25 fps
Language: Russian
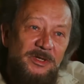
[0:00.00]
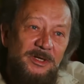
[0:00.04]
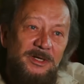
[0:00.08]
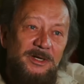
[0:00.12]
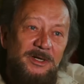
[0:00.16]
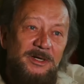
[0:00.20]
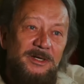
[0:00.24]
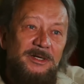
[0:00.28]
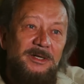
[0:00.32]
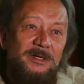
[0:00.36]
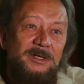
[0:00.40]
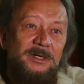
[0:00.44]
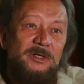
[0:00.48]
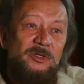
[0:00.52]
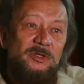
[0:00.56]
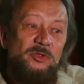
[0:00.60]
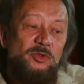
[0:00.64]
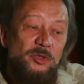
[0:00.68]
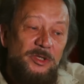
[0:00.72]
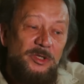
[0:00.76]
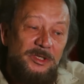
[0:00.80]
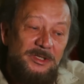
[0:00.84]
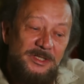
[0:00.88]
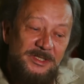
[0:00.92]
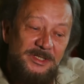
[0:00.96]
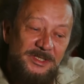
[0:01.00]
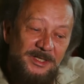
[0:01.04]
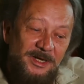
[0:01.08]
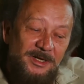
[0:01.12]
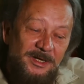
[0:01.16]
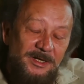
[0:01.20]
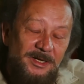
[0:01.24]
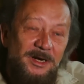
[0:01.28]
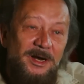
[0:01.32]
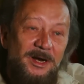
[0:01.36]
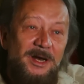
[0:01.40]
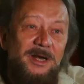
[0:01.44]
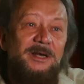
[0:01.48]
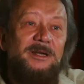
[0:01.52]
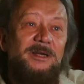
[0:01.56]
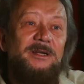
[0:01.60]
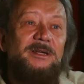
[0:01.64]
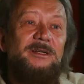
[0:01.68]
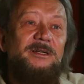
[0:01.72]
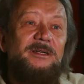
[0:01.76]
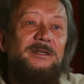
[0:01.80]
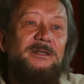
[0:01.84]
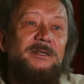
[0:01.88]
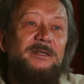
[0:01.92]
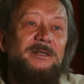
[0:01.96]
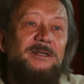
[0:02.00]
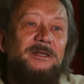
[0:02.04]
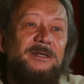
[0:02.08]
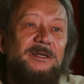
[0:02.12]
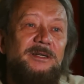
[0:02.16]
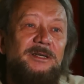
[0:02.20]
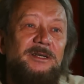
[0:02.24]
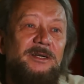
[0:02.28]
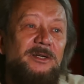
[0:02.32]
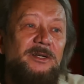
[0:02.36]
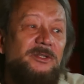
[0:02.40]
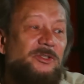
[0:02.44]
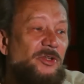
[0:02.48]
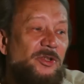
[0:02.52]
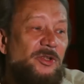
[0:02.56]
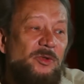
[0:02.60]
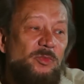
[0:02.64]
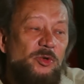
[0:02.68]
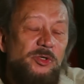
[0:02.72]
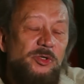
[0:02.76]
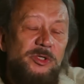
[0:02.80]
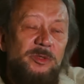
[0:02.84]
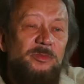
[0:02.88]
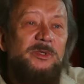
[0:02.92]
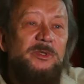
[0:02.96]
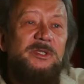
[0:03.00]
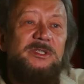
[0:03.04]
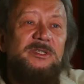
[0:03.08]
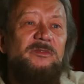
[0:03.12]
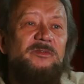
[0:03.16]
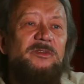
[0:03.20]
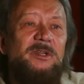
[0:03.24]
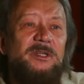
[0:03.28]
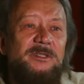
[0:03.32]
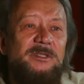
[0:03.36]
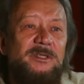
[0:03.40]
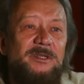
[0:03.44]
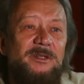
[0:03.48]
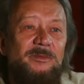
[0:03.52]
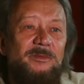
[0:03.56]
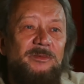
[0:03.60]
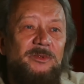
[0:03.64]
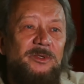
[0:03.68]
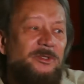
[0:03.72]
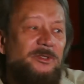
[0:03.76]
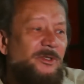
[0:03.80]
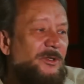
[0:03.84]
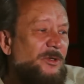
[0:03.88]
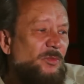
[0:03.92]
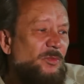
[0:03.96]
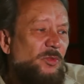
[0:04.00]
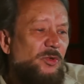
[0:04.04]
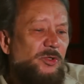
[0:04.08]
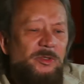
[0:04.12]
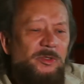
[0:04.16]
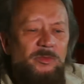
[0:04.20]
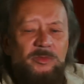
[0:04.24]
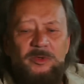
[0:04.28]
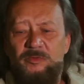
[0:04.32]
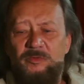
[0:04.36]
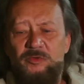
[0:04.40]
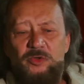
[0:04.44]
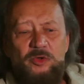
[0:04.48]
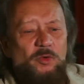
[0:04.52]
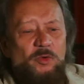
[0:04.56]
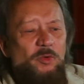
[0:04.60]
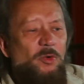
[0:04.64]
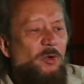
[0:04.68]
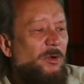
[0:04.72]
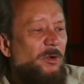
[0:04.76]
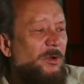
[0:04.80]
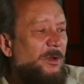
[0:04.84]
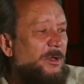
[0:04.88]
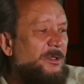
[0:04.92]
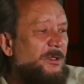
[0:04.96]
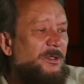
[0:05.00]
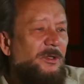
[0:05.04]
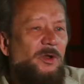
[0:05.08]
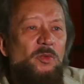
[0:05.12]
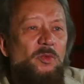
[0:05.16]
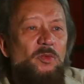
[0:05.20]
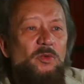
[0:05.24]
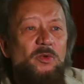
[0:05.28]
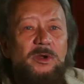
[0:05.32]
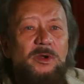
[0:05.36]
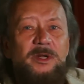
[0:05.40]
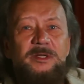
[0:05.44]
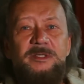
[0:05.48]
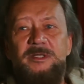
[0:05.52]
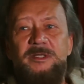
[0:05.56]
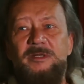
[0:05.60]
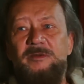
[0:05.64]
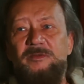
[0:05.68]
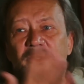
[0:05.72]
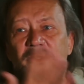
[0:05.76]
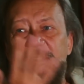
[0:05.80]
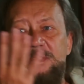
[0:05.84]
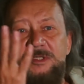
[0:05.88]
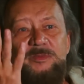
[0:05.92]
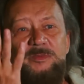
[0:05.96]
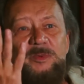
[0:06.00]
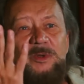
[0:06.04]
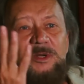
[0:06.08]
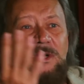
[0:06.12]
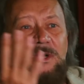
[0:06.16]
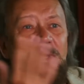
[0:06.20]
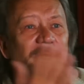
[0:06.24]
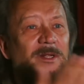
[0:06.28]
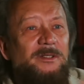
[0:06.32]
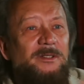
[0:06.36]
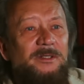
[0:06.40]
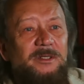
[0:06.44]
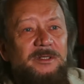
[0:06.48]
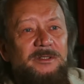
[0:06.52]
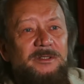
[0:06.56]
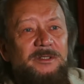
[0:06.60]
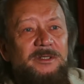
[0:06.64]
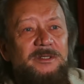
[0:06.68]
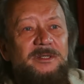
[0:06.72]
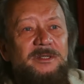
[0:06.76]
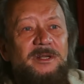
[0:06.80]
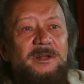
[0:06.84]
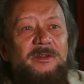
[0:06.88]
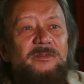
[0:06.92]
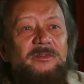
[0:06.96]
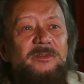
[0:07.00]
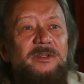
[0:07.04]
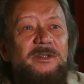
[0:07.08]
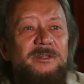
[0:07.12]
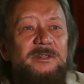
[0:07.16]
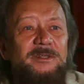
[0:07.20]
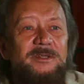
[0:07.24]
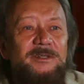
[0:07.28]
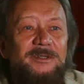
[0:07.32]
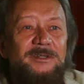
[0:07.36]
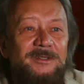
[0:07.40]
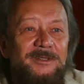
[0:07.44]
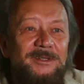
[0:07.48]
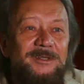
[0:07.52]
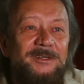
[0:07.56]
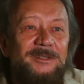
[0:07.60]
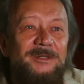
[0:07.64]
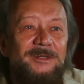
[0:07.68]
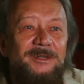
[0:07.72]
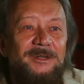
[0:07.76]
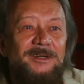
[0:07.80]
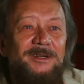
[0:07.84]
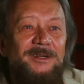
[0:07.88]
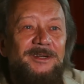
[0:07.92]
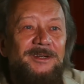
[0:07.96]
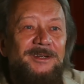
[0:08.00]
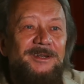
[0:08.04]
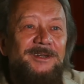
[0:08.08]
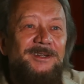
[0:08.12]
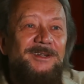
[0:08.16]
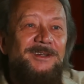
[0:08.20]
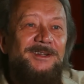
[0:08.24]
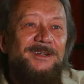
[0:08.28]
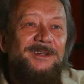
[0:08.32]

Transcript: вера, то это сакральное – это не может быть светски. Это не может быть в школах, на улицах, в транспарантах, на телевидении и так далее.